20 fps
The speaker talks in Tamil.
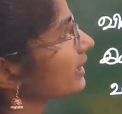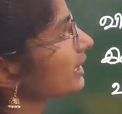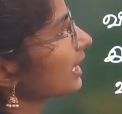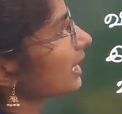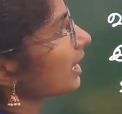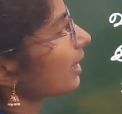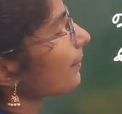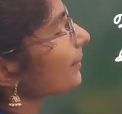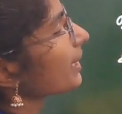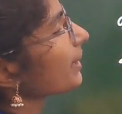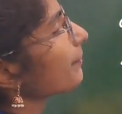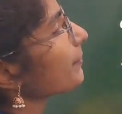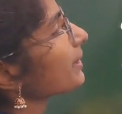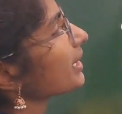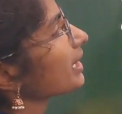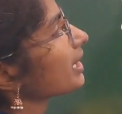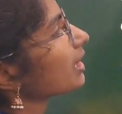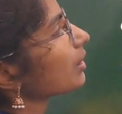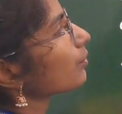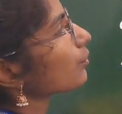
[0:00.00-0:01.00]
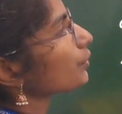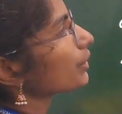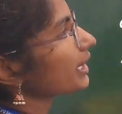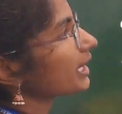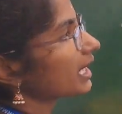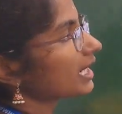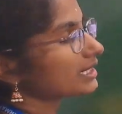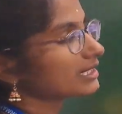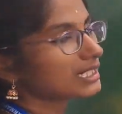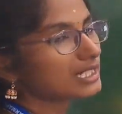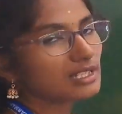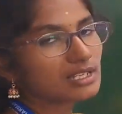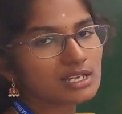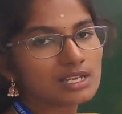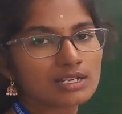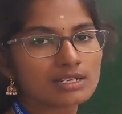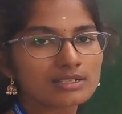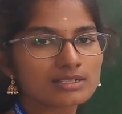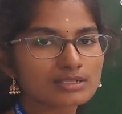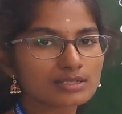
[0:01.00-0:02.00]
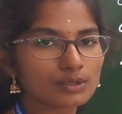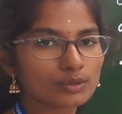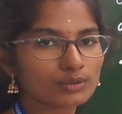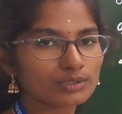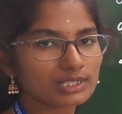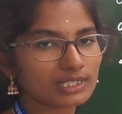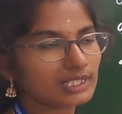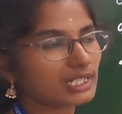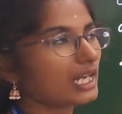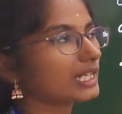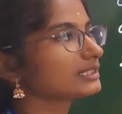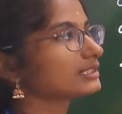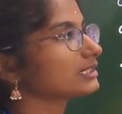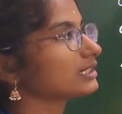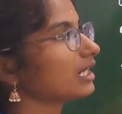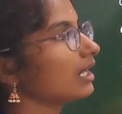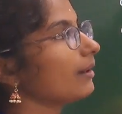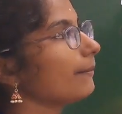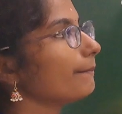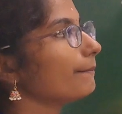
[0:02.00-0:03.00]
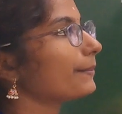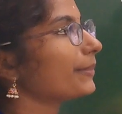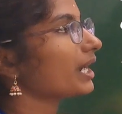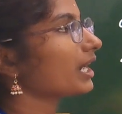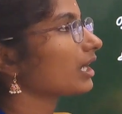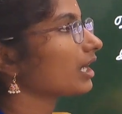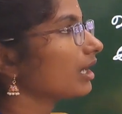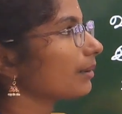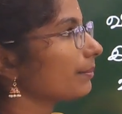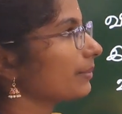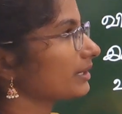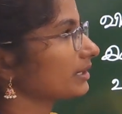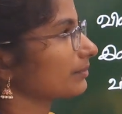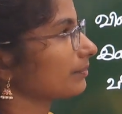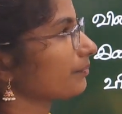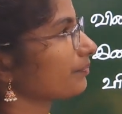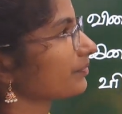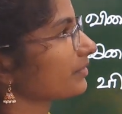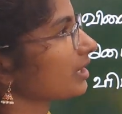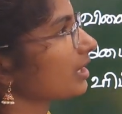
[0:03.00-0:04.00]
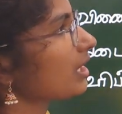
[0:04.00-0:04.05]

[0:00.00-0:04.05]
இது எல்லாமே பிரிக்க முடியாத சொற்கள் அதுதான் பகாபதம்